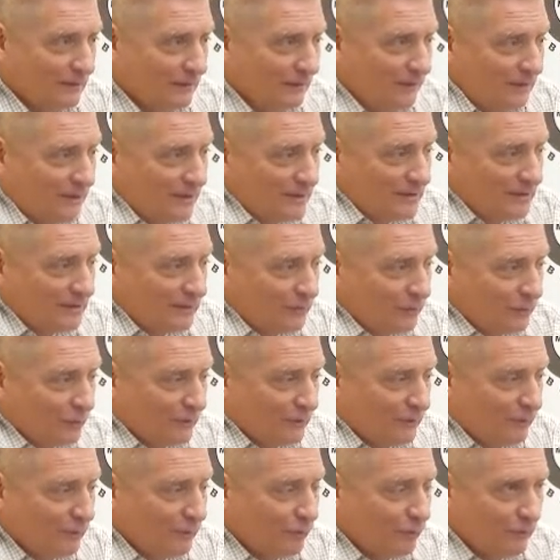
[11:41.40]
Есть
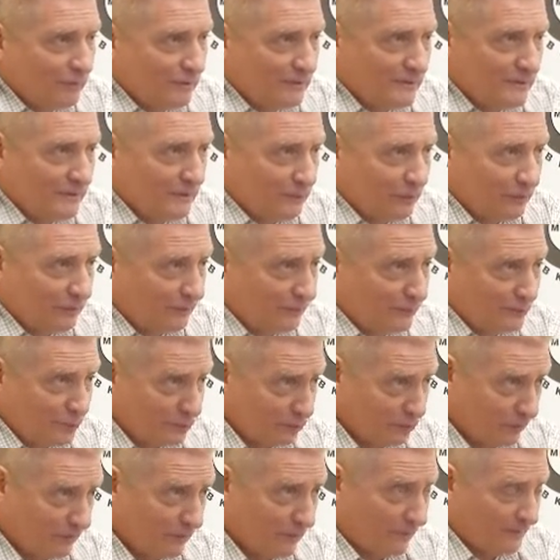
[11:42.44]
трудовой кодекс, который
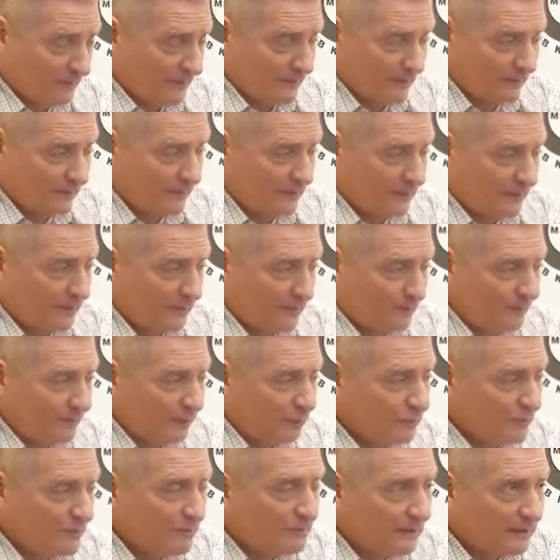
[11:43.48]
все э,
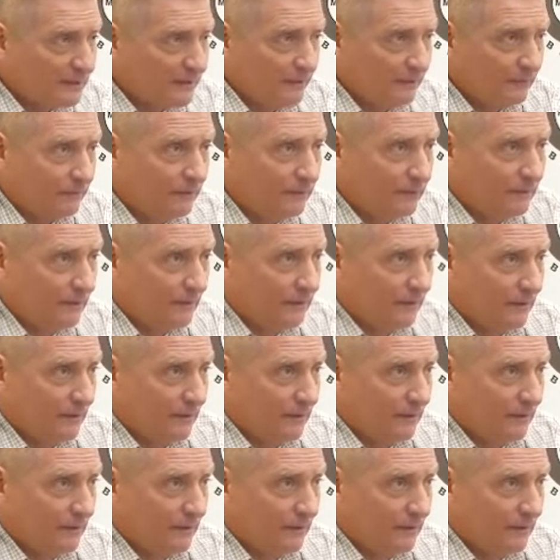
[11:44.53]
предусматривает,